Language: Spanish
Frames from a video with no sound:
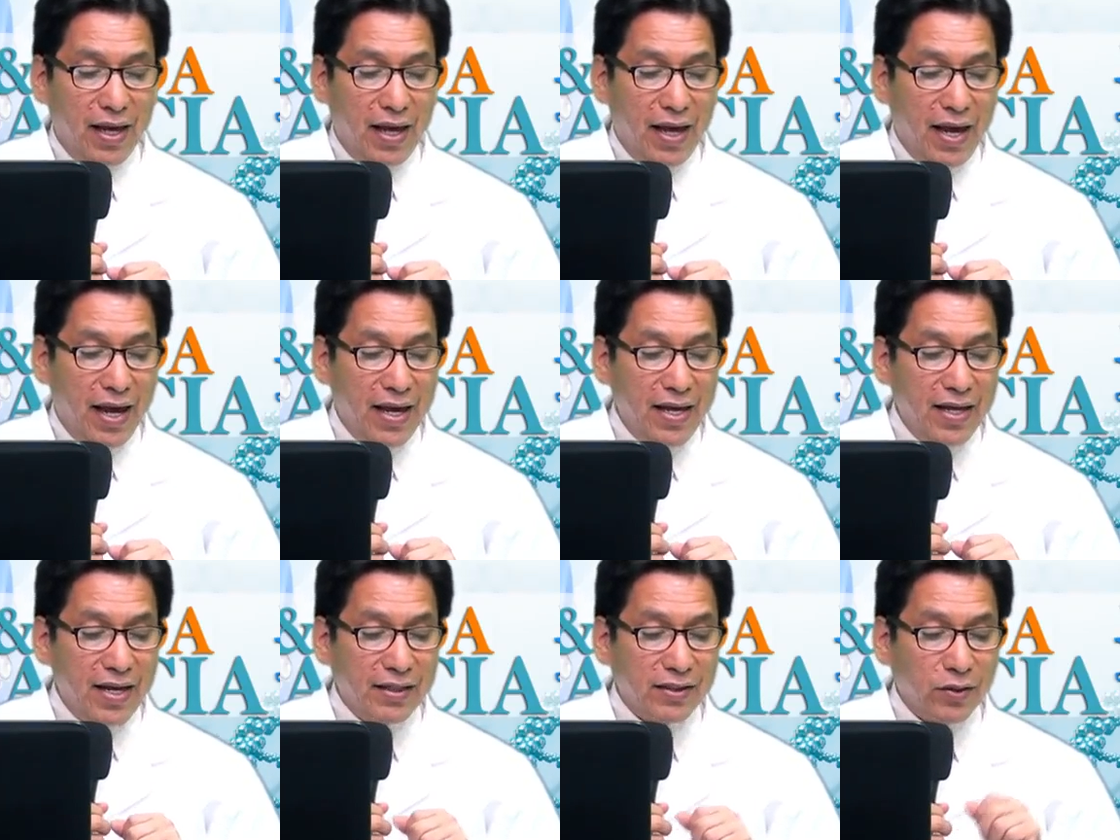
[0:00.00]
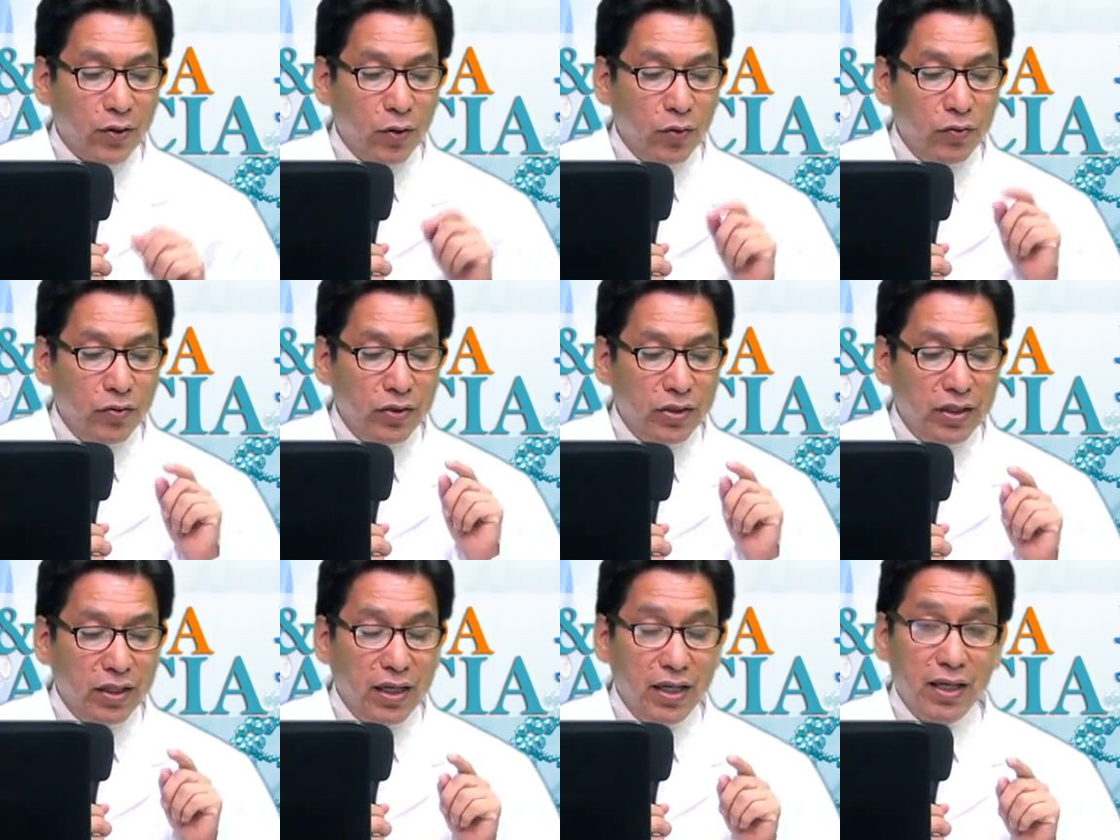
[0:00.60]
Ellas
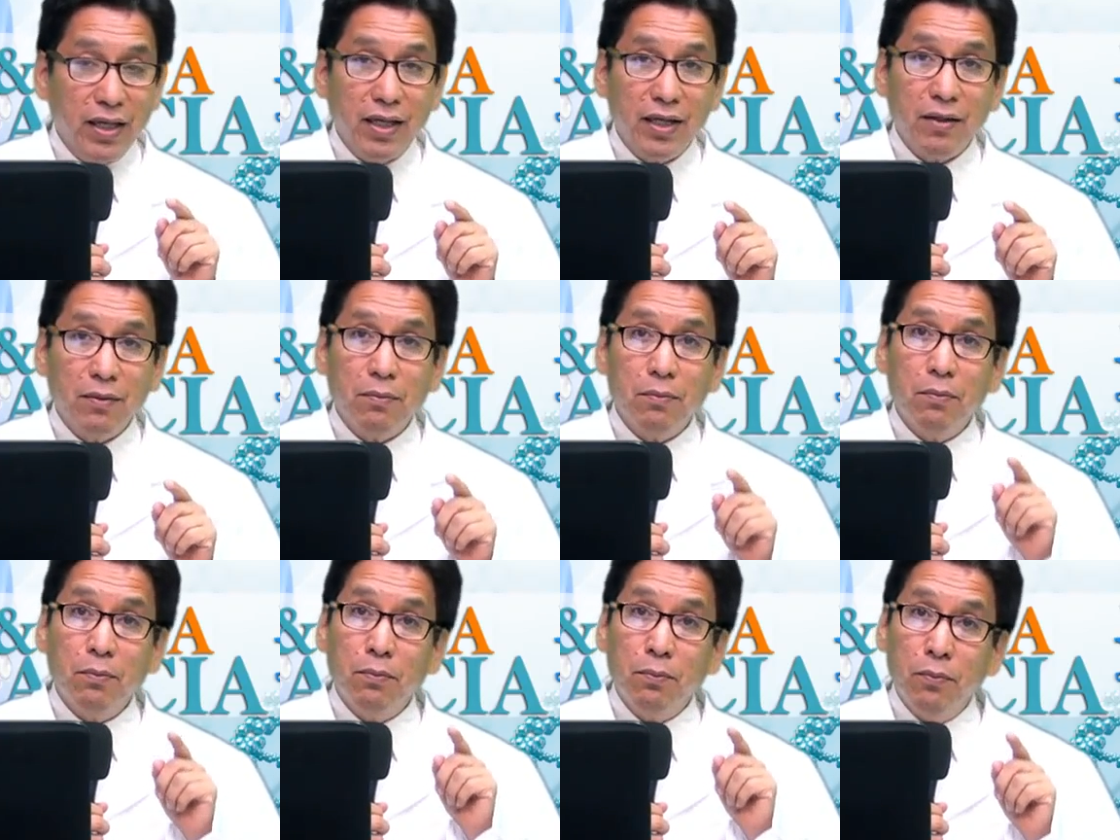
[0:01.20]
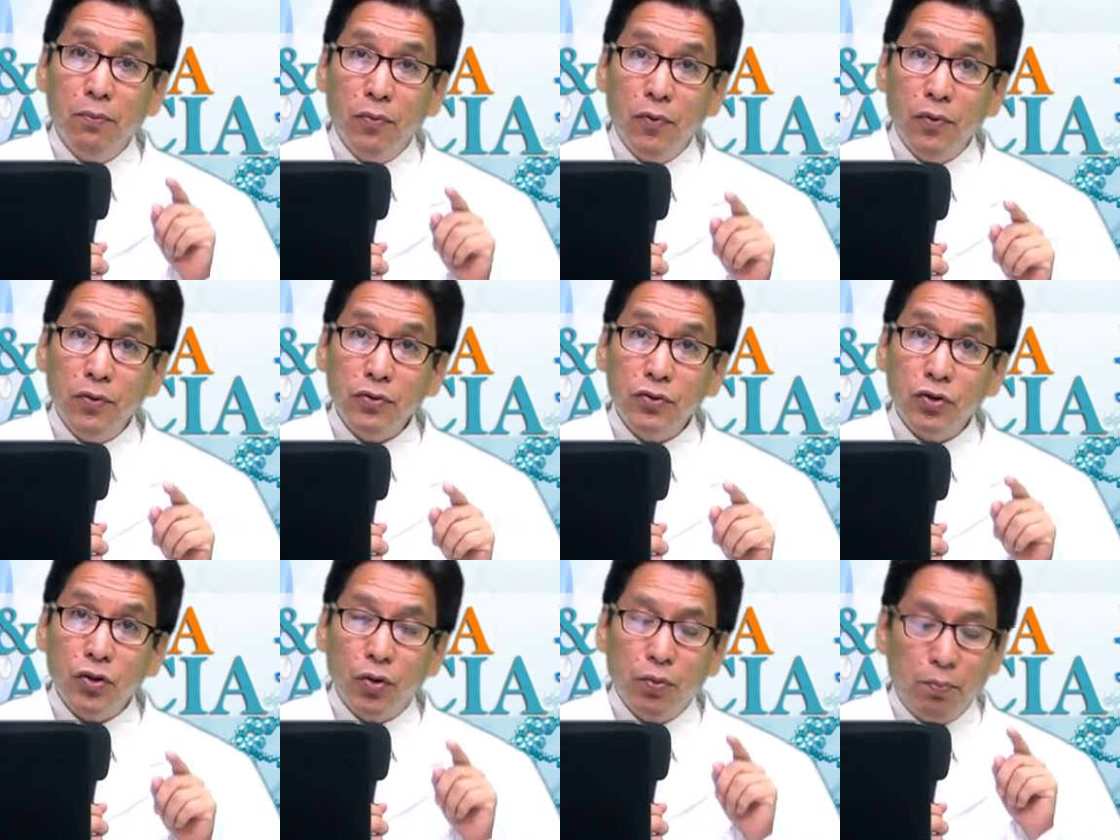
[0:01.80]
contienen
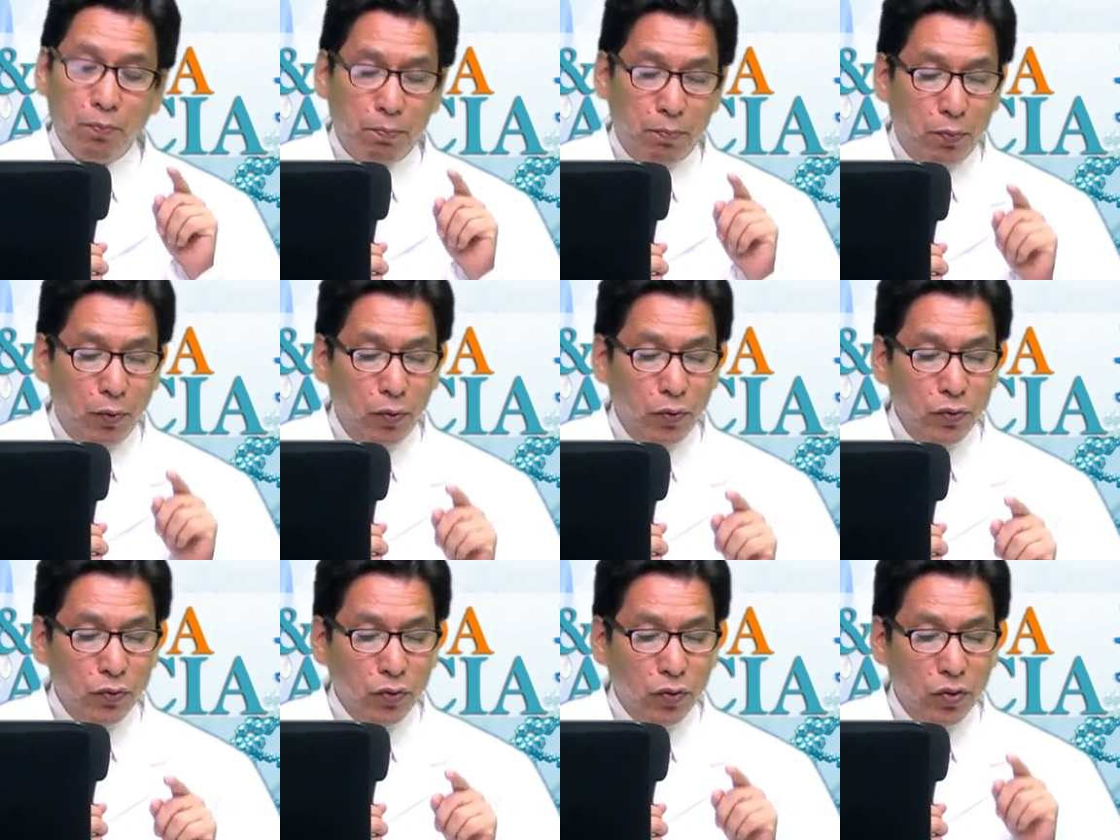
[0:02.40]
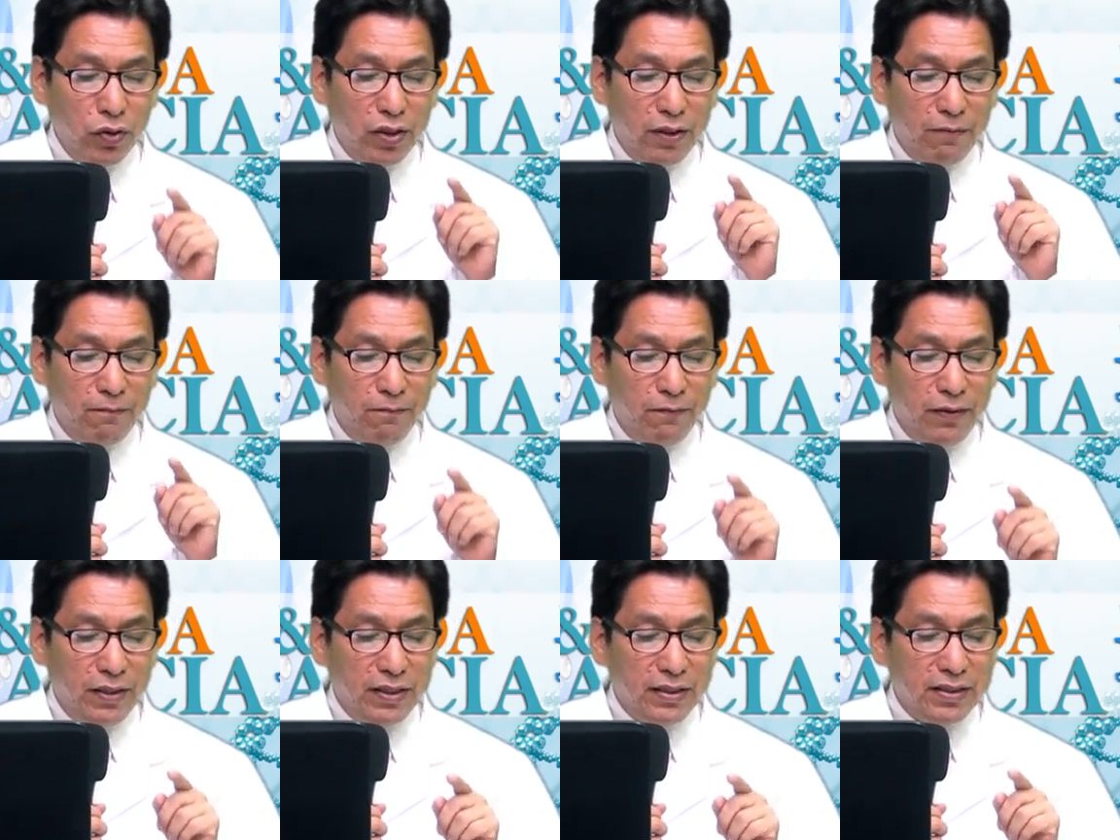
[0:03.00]
muchos puntos
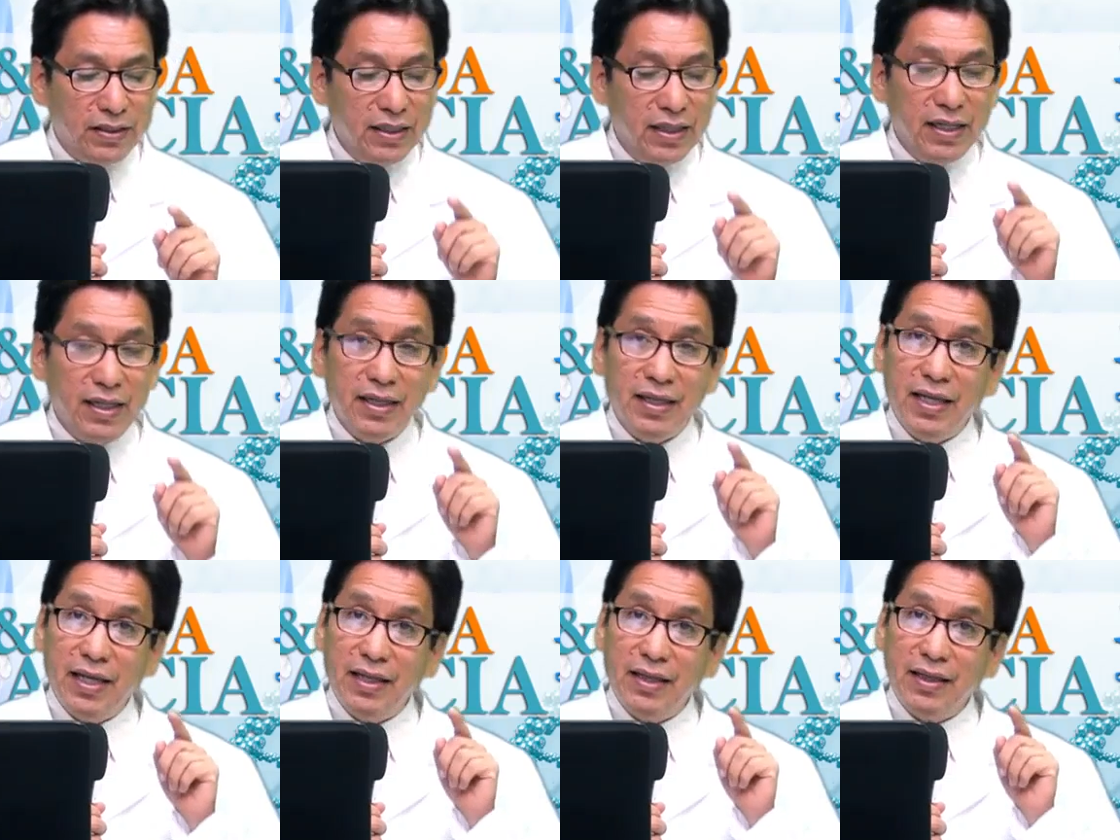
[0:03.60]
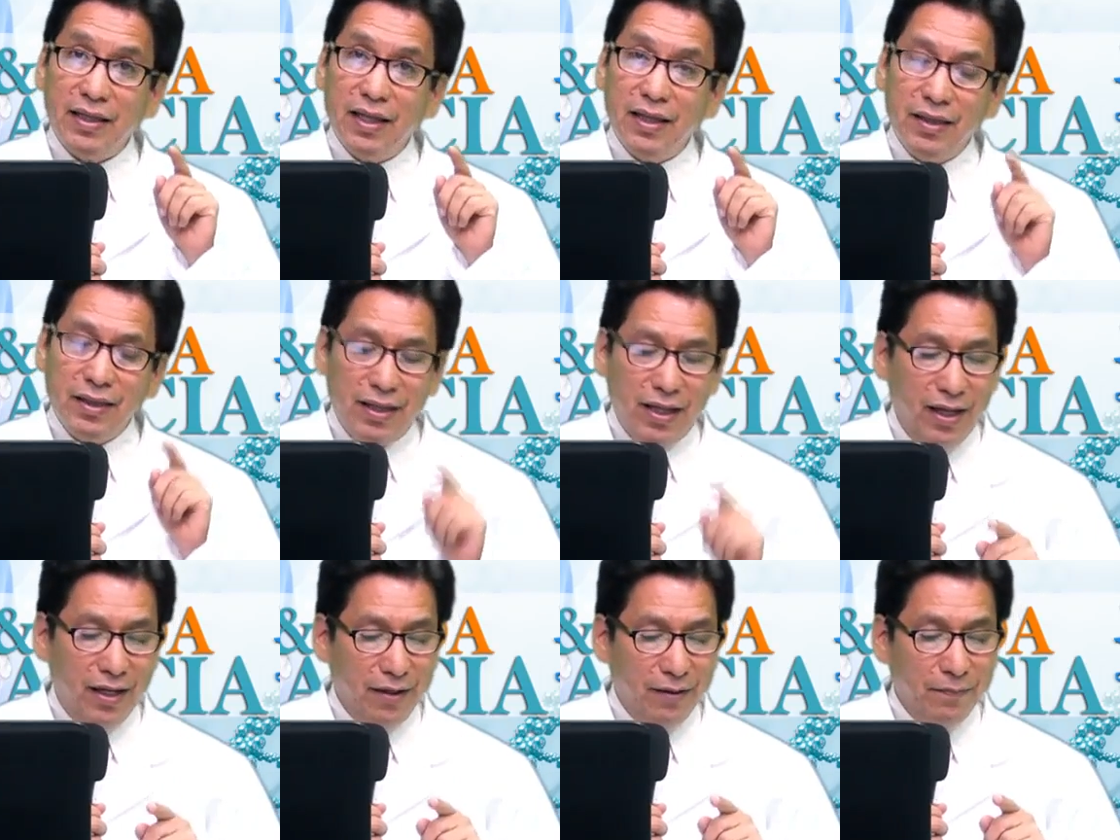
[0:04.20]
difíciles de
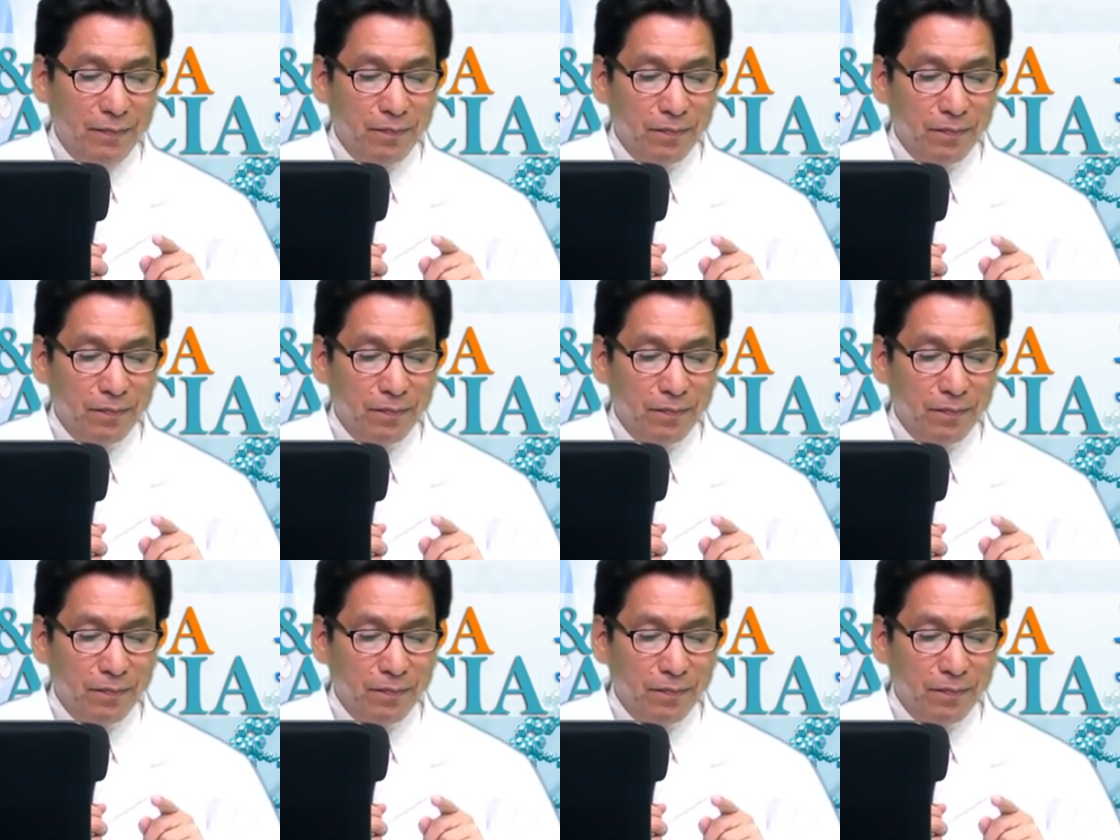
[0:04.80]
entender